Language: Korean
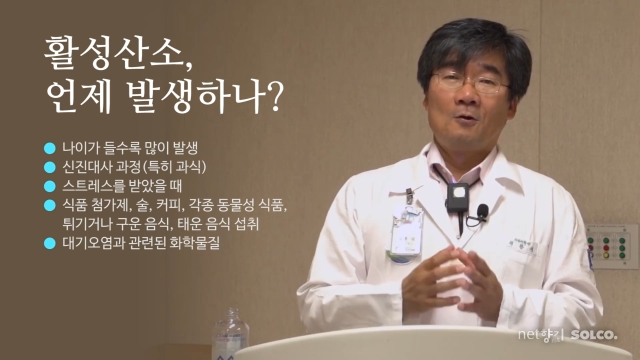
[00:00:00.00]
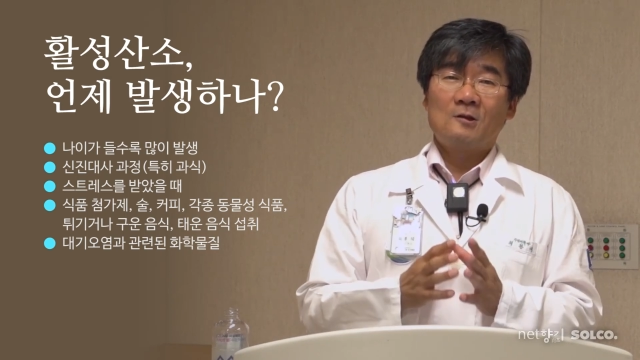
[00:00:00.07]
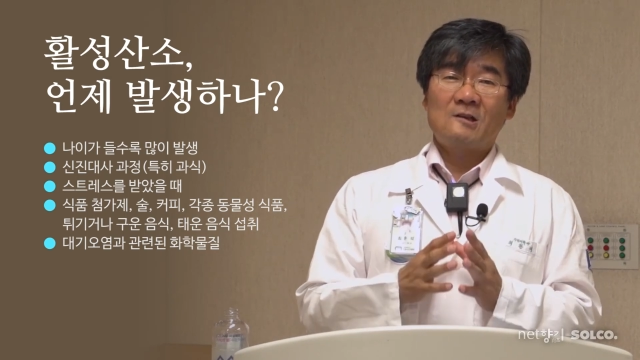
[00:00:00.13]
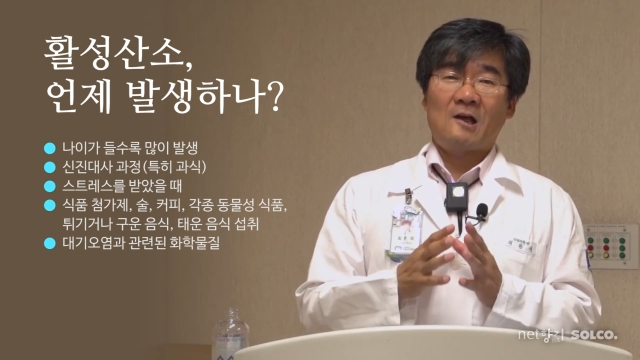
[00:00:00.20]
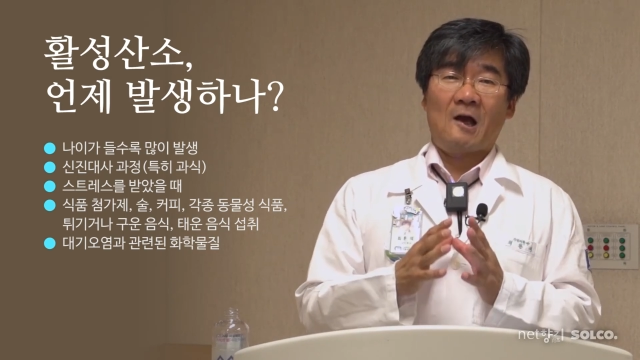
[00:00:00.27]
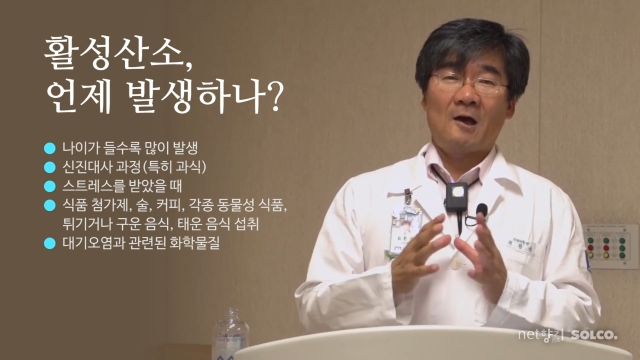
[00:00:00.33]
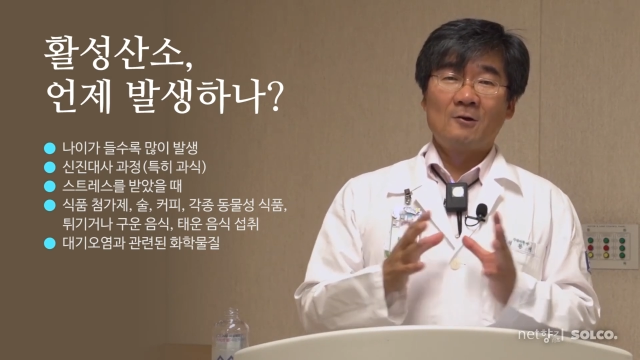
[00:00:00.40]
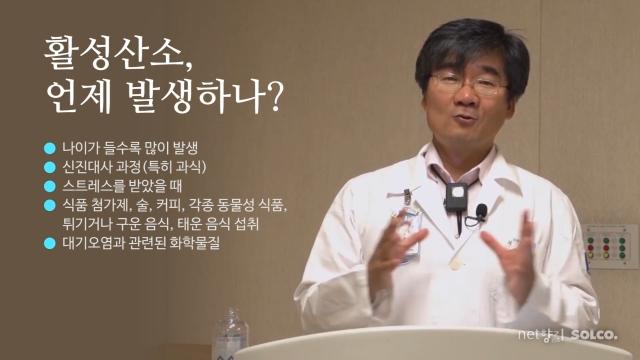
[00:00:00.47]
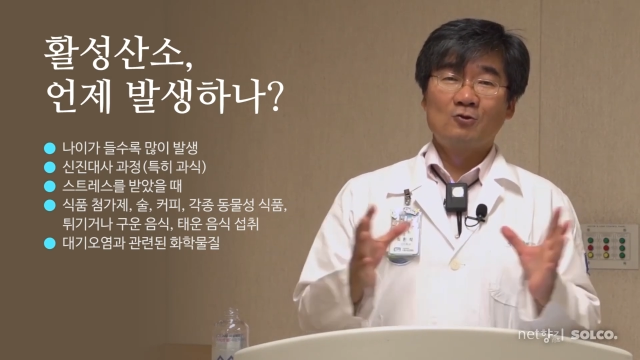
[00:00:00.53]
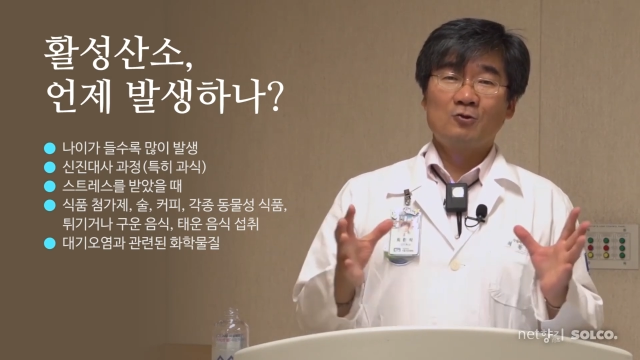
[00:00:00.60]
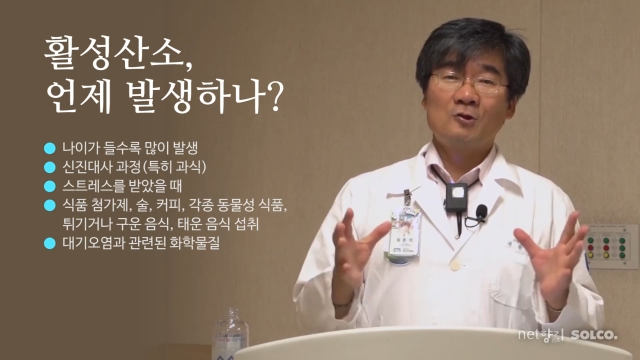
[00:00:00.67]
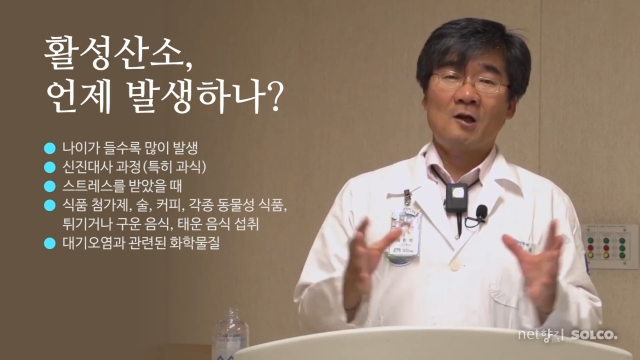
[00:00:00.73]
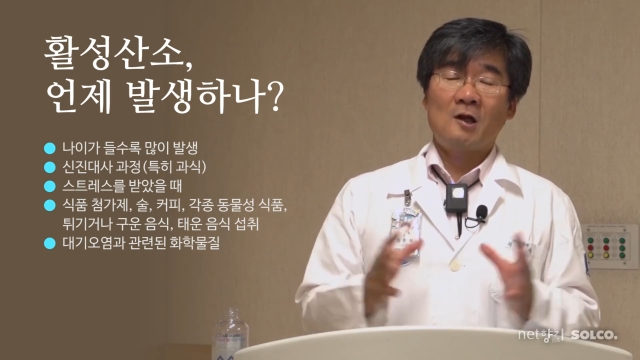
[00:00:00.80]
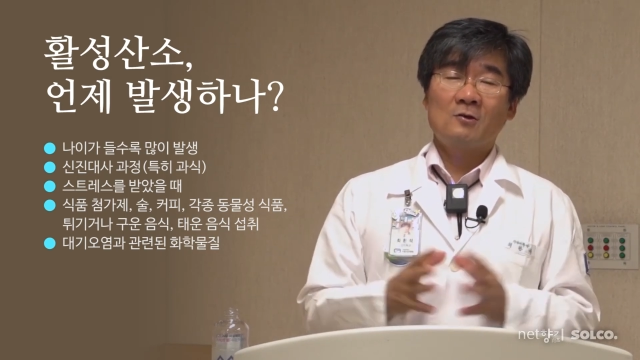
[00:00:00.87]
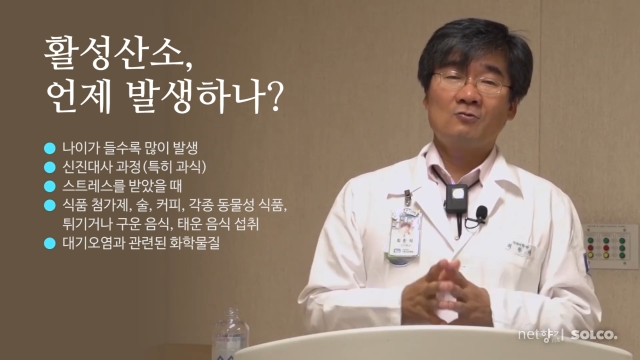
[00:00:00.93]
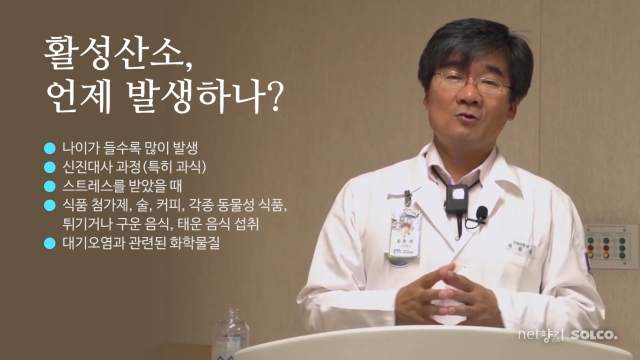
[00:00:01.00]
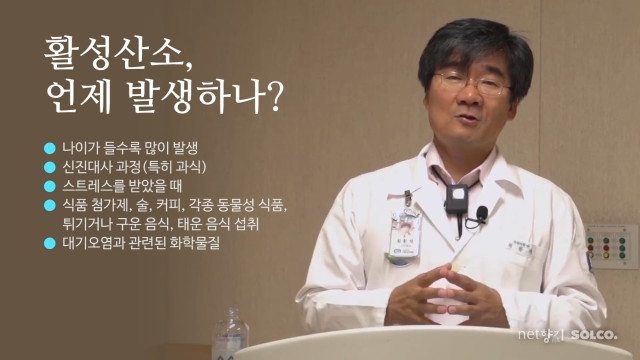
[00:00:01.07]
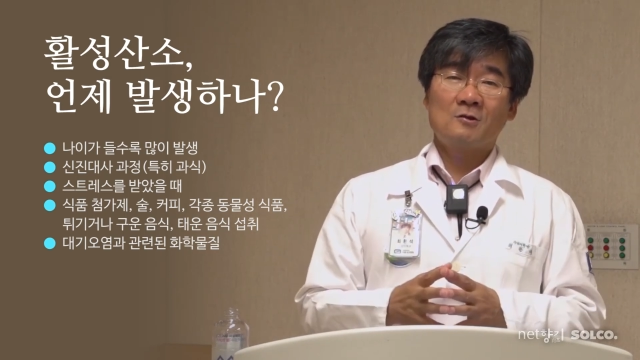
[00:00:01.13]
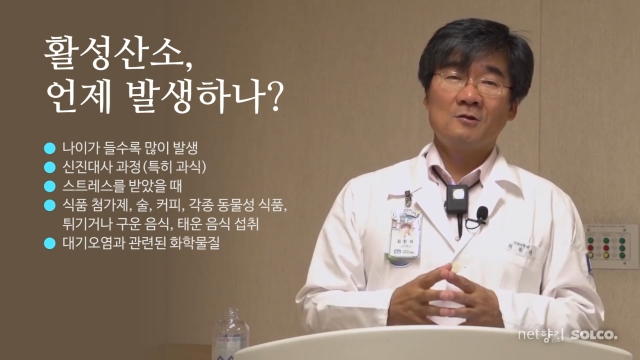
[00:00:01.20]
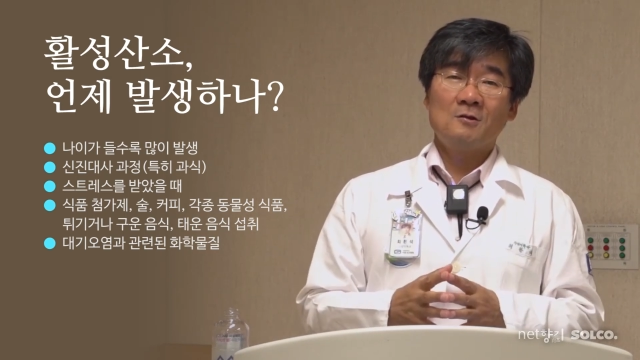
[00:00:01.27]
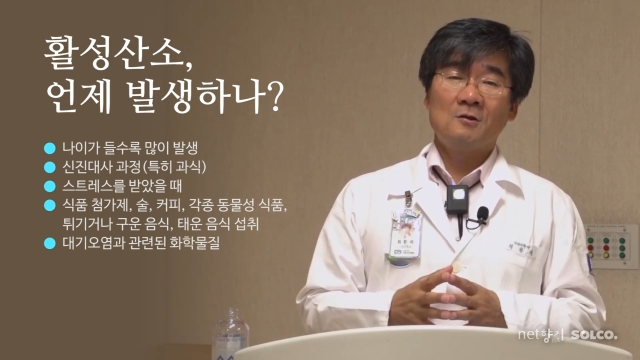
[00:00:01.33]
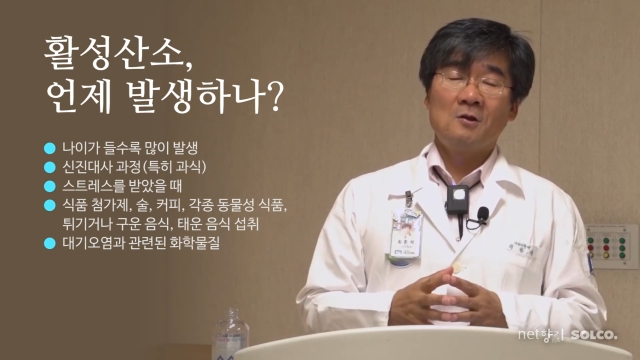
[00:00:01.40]
장수를 하기
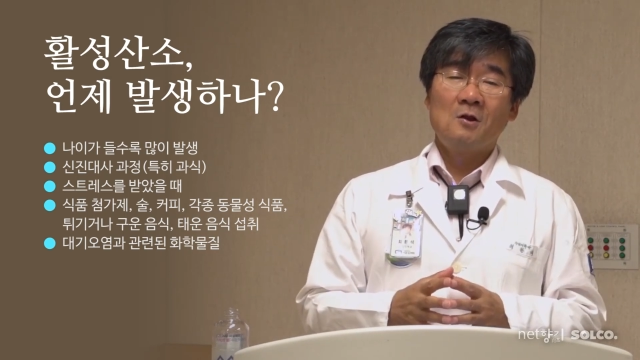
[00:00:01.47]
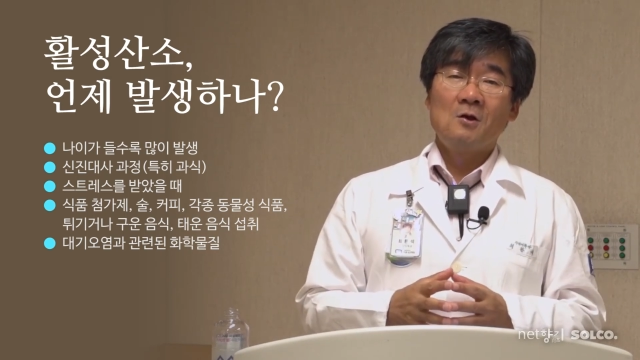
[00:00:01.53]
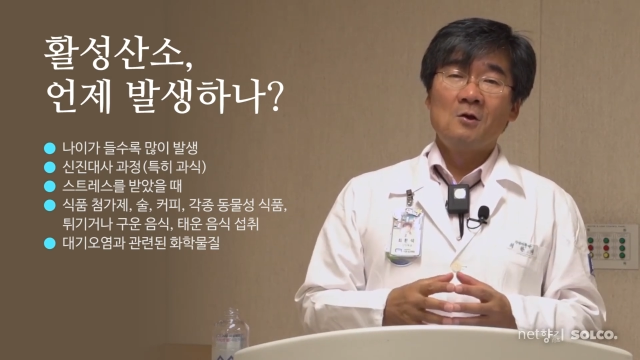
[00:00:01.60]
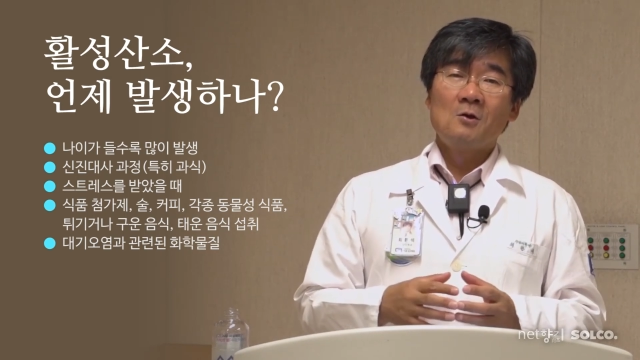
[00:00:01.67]
위해서는